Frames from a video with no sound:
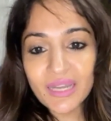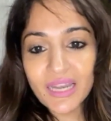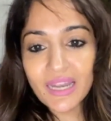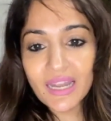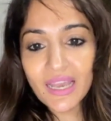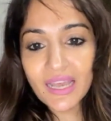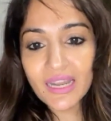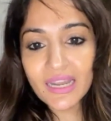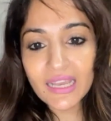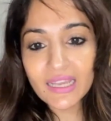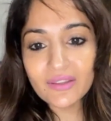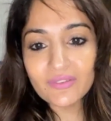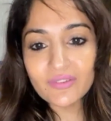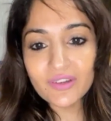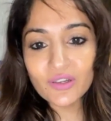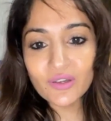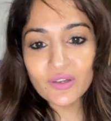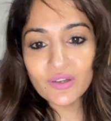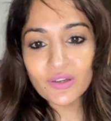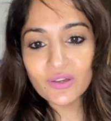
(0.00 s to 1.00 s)
పిల్ల
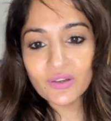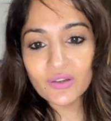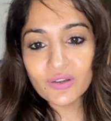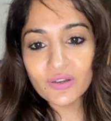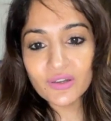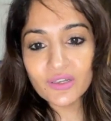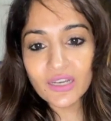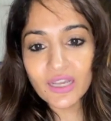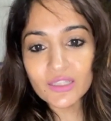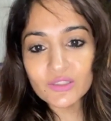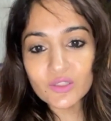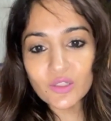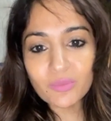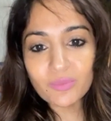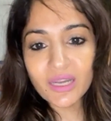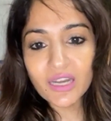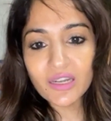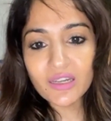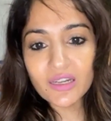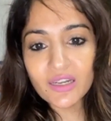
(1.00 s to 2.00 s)
లైవ్లో నాతో
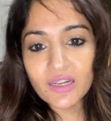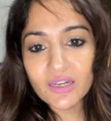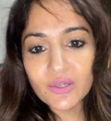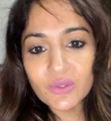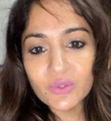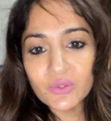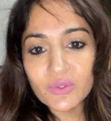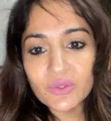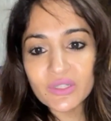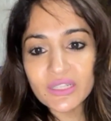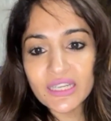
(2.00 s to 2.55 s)
మాట్లాడు